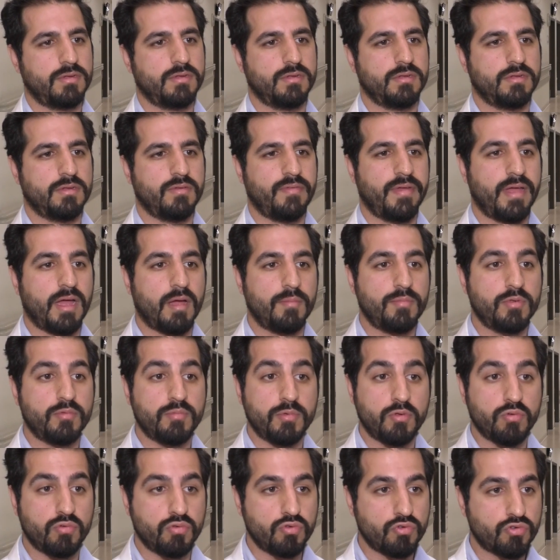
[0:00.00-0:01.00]
e, veya
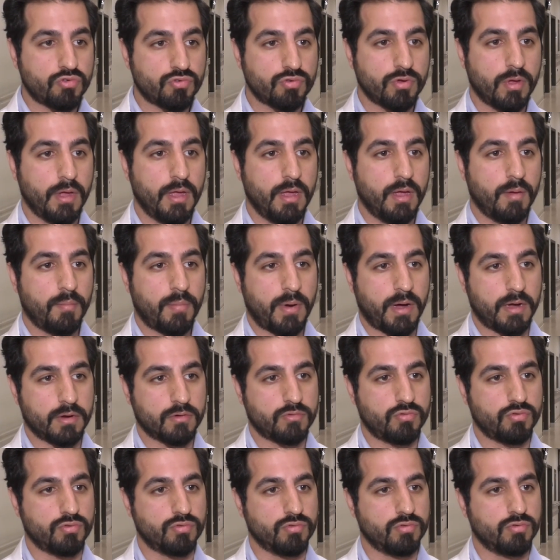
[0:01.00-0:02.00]
bir yürüyüş
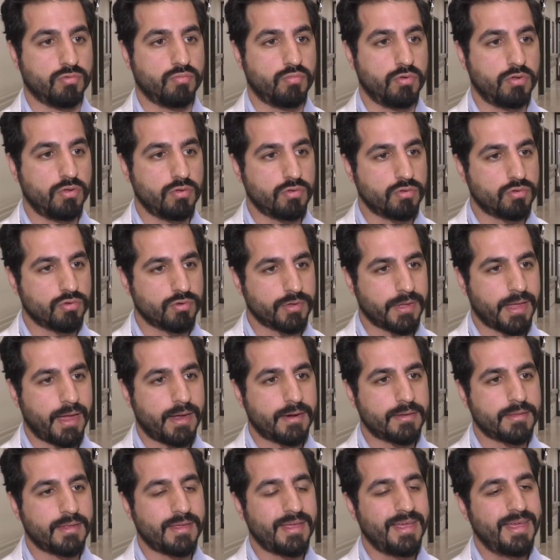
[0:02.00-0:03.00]
parkurunun bulunduğu
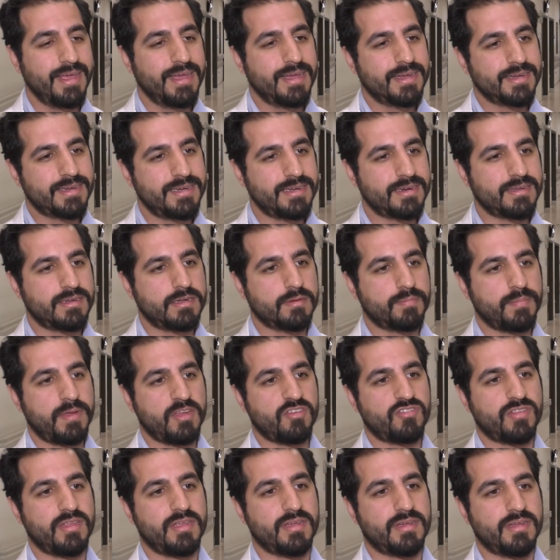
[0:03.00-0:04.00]
yerde
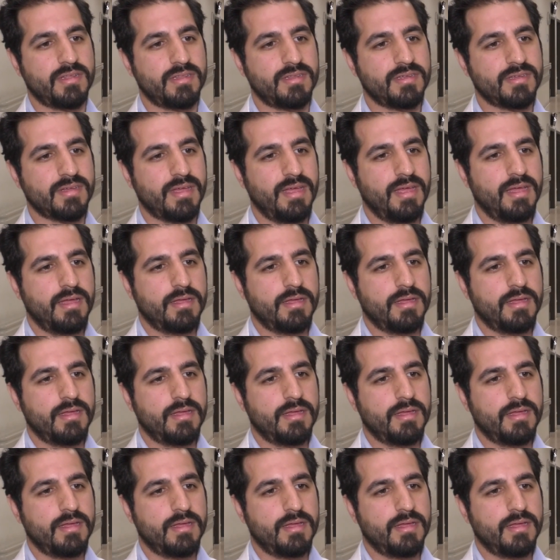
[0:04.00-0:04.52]
40-45 dakikalık